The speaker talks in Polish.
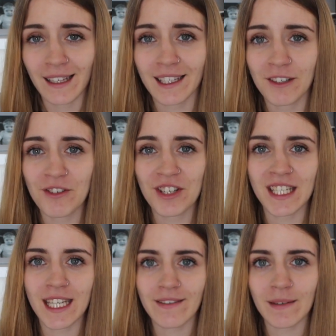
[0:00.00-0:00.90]
dlatego, że
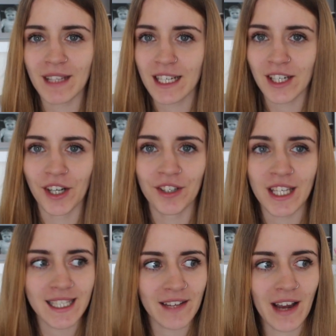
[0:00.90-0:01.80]
nie wiem dlaczego,
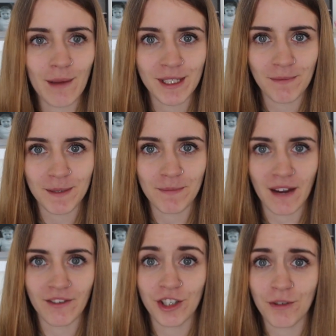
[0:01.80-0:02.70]
nie zdawałam zdawałam sobie
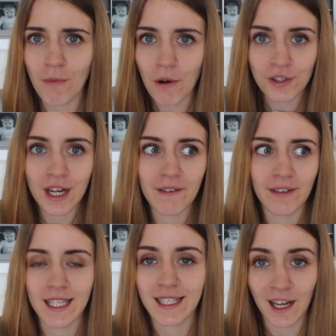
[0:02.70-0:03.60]
sprawę, że można
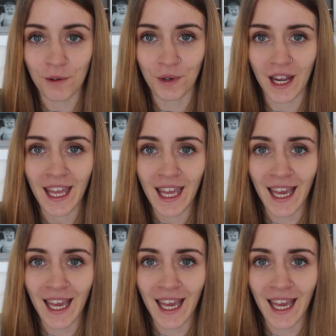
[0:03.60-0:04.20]
wejść na górę